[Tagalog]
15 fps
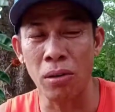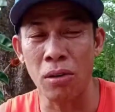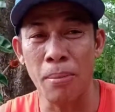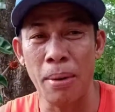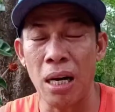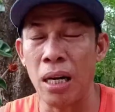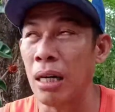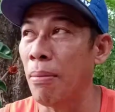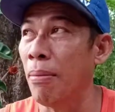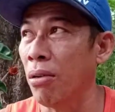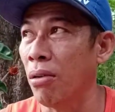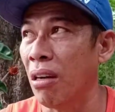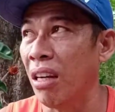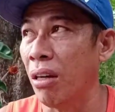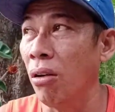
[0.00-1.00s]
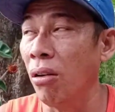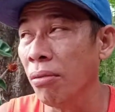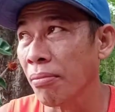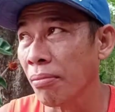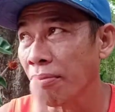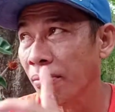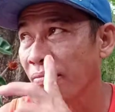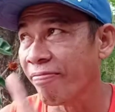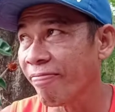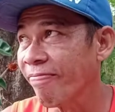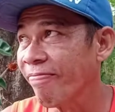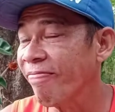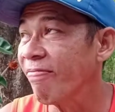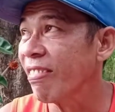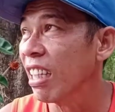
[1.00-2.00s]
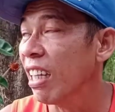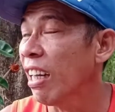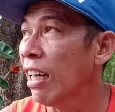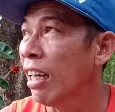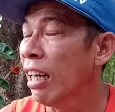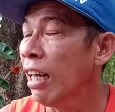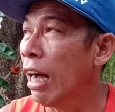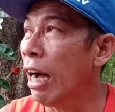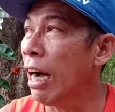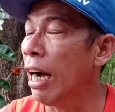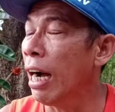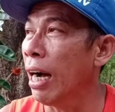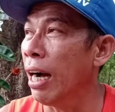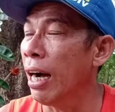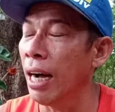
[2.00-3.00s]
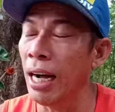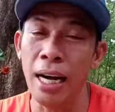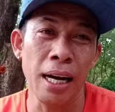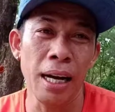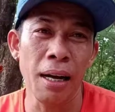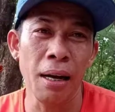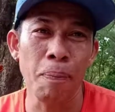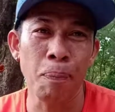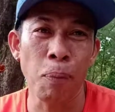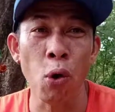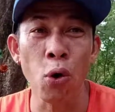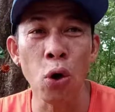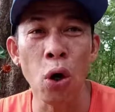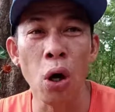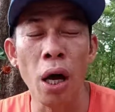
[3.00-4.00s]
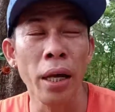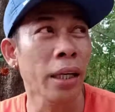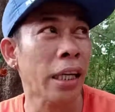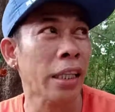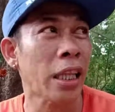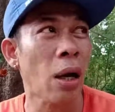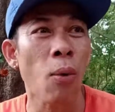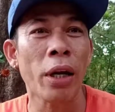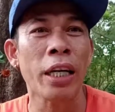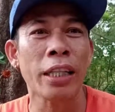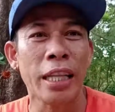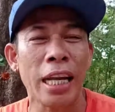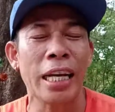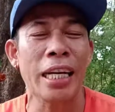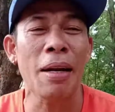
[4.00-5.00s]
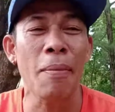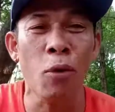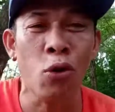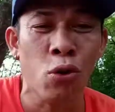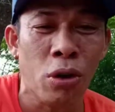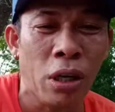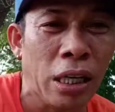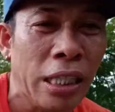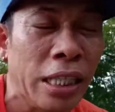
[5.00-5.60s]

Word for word: nyo mga kabayong ano, ah, uh, puno, uh, katawan na talaga ng puno na ganyan